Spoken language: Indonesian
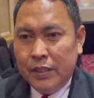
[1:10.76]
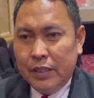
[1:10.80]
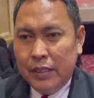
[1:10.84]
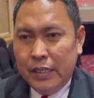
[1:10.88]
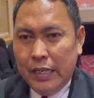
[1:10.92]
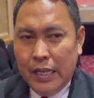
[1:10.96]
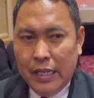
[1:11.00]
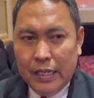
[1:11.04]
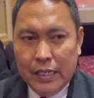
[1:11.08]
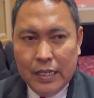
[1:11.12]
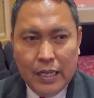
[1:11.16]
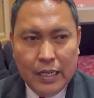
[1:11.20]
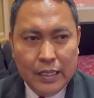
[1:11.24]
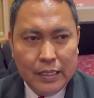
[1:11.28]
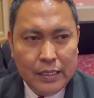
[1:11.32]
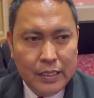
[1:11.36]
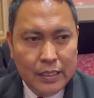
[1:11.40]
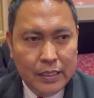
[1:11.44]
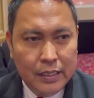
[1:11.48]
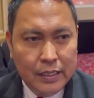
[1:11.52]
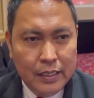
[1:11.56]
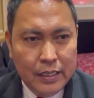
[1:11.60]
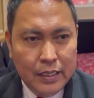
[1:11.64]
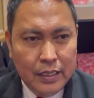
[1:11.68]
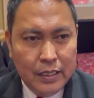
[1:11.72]
dan hari
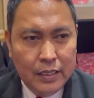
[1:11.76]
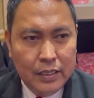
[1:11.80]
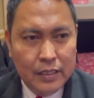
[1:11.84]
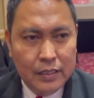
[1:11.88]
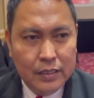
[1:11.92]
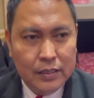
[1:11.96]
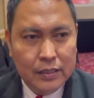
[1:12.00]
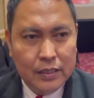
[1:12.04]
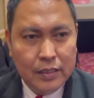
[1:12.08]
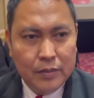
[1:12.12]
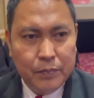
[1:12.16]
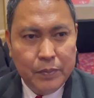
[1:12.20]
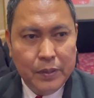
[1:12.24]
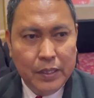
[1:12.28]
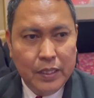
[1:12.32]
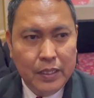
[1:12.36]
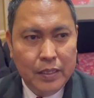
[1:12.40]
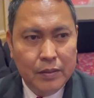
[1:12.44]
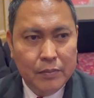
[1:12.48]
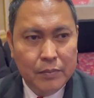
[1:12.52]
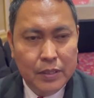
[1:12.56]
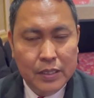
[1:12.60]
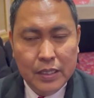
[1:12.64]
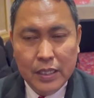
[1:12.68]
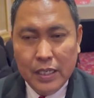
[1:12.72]
ini terpilih
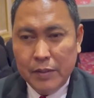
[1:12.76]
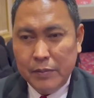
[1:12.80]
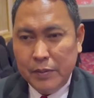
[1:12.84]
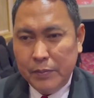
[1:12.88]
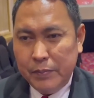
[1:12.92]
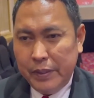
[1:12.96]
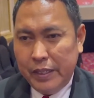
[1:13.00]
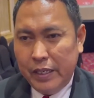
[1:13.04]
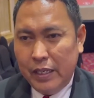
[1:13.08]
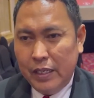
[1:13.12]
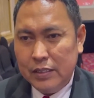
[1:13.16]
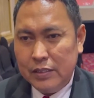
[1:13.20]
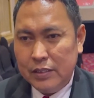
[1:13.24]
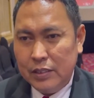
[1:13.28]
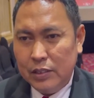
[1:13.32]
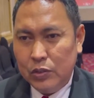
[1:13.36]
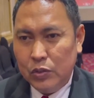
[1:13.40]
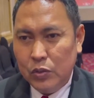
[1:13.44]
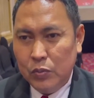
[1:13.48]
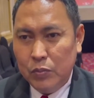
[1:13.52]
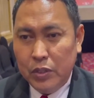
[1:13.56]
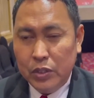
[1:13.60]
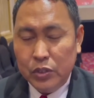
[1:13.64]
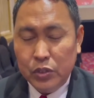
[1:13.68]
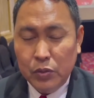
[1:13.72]
menjadi PPS itu
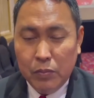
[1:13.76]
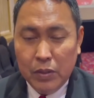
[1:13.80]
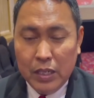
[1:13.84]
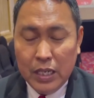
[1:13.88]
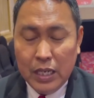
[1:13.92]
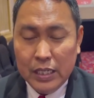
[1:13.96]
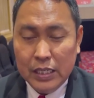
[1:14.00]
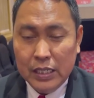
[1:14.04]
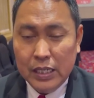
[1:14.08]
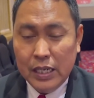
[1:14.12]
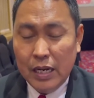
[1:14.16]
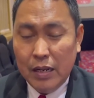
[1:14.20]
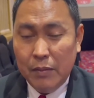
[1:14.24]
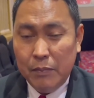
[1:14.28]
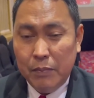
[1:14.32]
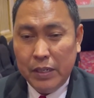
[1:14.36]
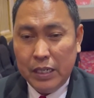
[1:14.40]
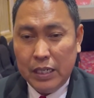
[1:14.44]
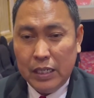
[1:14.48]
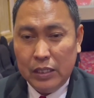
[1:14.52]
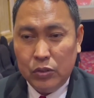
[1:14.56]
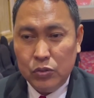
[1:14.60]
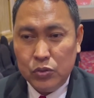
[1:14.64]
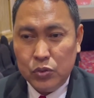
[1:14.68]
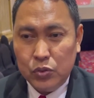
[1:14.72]
berjumlah
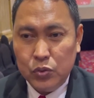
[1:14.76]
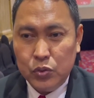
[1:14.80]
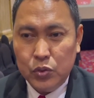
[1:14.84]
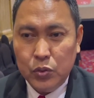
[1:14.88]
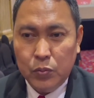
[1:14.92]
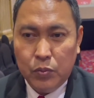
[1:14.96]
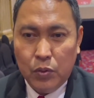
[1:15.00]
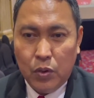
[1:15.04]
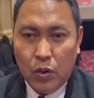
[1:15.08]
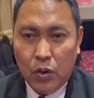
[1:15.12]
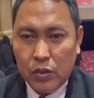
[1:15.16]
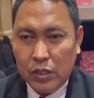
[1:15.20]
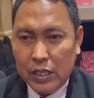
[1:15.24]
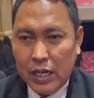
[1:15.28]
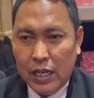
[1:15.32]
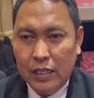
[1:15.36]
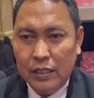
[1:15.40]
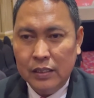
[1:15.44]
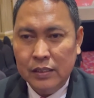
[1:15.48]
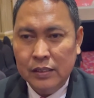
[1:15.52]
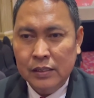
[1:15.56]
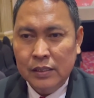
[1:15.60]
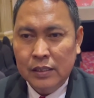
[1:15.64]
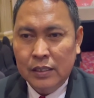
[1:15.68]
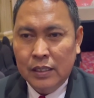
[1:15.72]
870 orang
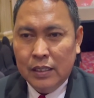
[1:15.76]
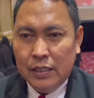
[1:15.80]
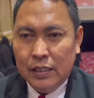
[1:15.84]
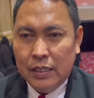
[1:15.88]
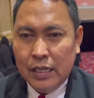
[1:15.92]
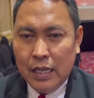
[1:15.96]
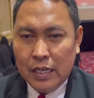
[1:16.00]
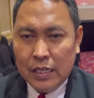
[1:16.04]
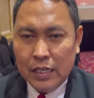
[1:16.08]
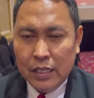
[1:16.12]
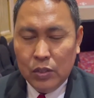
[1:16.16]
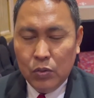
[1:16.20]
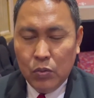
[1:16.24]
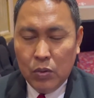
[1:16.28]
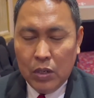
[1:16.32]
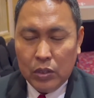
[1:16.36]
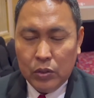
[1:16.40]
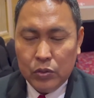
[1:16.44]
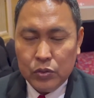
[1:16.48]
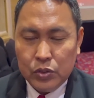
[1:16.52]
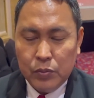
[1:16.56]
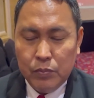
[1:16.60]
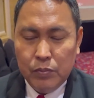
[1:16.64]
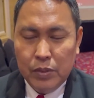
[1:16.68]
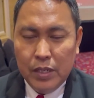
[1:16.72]
dari
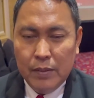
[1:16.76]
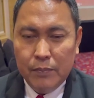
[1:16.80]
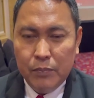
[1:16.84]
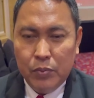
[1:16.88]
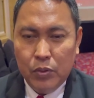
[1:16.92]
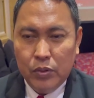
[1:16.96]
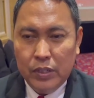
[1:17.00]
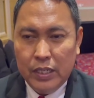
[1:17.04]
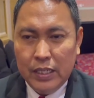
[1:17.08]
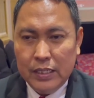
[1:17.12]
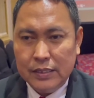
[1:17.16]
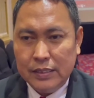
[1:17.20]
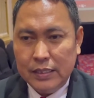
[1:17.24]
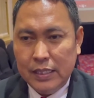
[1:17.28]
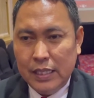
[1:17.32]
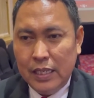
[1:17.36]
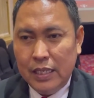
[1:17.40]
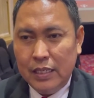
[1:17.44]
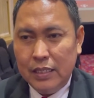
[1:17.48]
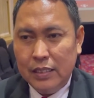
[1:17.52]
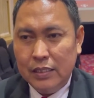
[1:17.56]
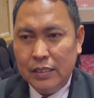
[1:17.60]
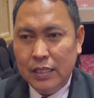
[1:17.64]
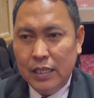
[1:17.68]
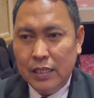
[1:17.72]
290 desa
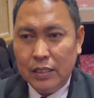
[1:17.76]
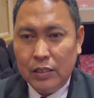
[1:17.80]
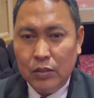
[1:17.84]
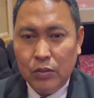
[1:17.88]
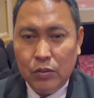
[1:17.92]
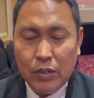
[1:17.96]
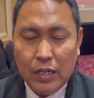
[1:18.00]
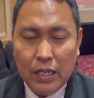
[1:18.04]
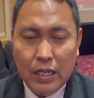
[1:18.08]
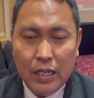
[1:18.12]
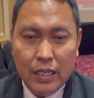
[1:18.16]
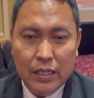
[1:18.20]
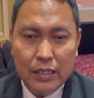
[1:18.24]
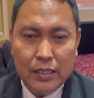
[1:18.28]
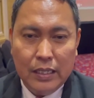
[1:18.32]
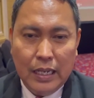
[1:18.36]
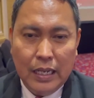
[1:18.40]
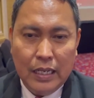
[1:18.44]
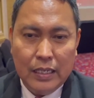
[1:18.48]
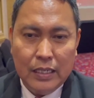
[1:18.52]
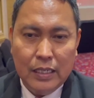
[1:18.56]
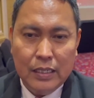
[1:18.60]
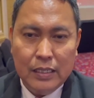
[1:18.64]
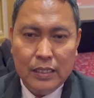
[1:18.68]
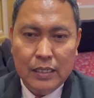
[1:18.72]
dan kelurahan yang
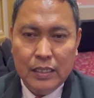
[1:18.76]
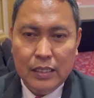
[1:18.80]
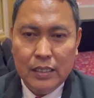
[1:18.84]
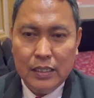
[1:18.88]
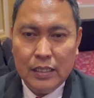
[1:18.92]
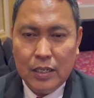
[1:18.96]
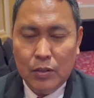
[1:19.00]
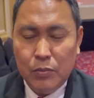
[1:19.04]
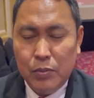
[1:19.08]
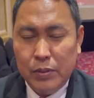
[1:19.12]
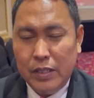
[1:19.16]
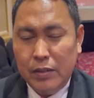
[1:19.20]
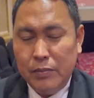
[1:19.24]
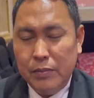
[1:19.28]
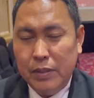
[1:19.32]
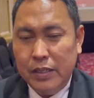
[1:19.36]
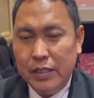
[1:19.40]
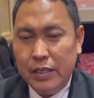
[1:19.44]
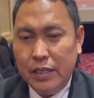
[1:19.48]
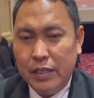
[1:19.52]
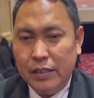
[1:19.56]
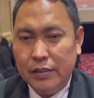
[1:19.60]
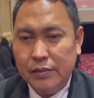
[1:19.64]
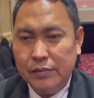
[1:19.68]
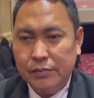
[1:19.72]
ada di Kabupaten
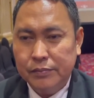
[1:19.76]
Banjar.